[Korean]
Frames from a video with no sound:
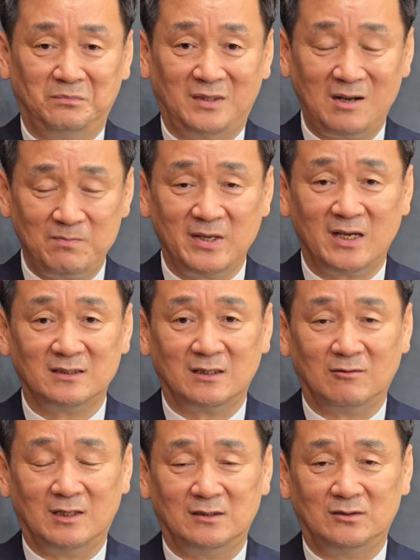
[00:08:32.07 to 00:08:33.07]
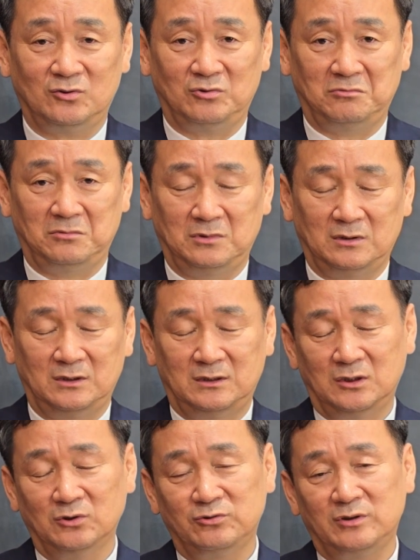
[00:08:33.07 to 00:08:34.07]
탈피하자고 하는
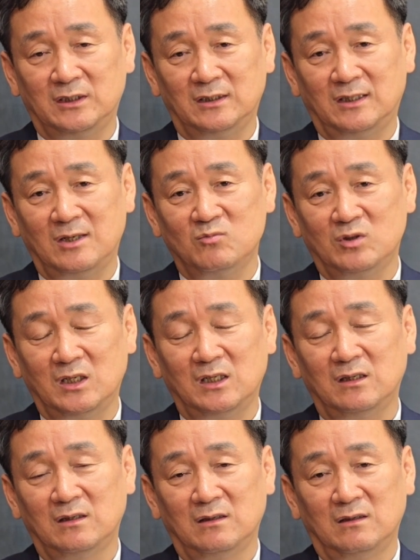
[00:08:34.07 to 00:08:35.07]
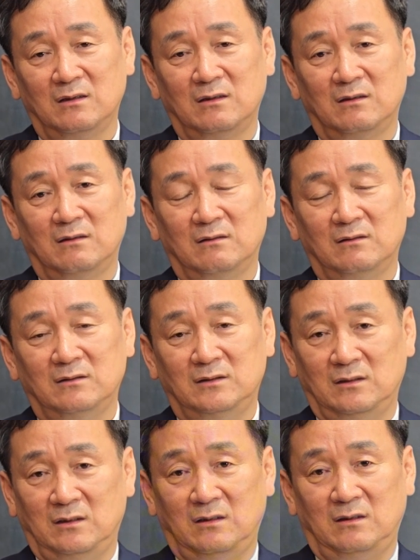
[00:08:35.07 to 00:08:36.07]
저술이기 때문에
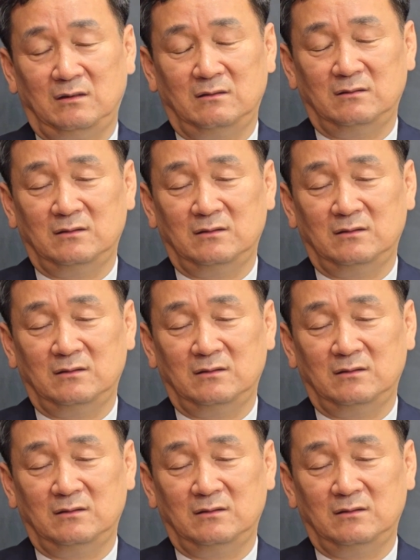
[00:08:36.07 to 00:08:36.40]
이제